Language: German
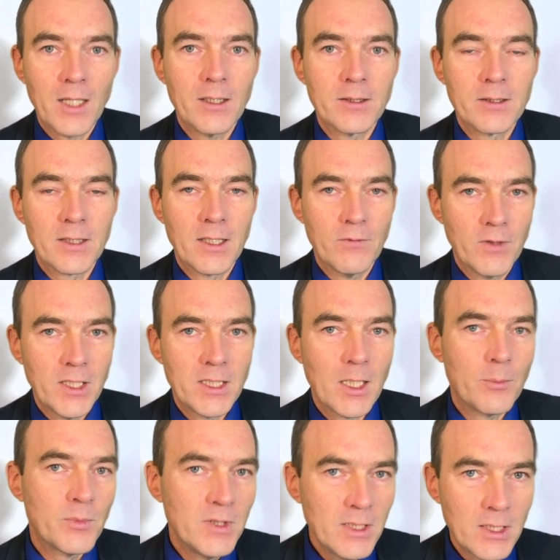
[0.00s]
SMA
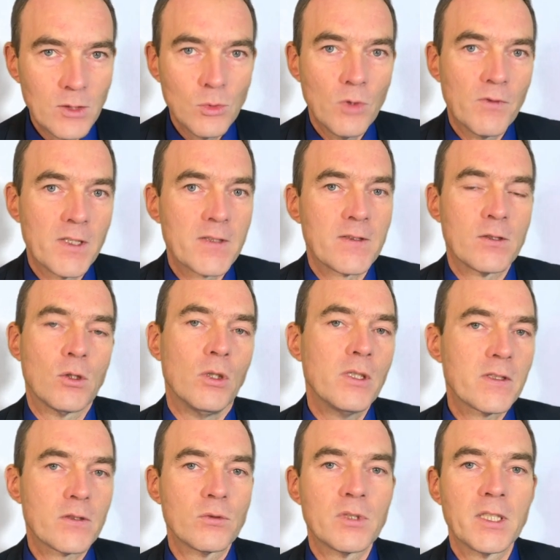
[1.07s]
Solar gewählt
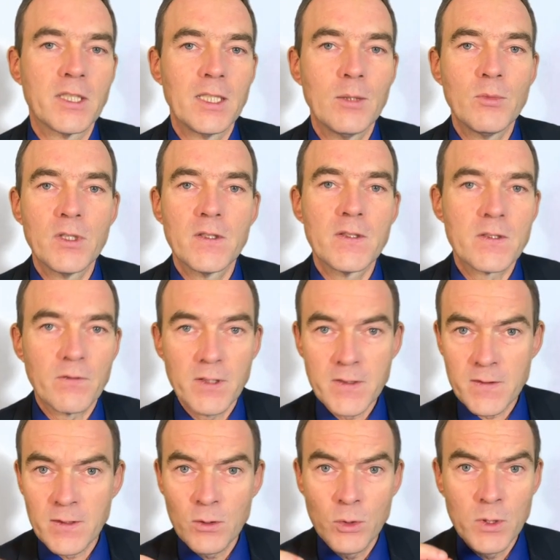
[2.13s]
habe, nicht nur weil es ein tolles
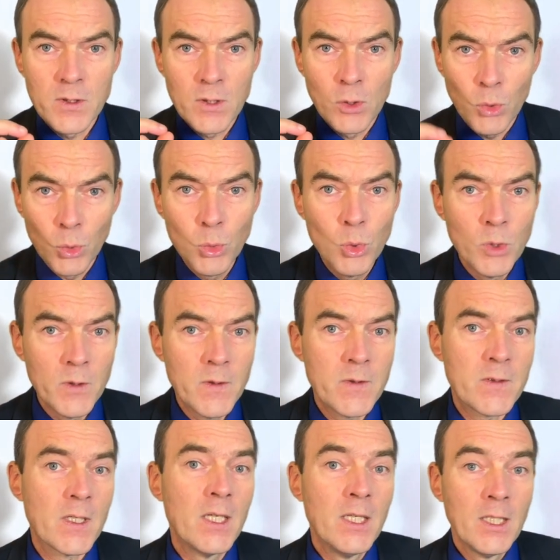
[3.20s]
Unternehmen ist, weil es
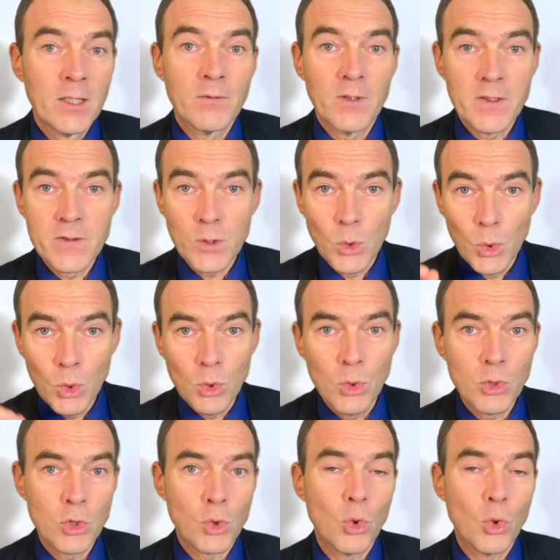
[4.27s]
natürlich grün ist,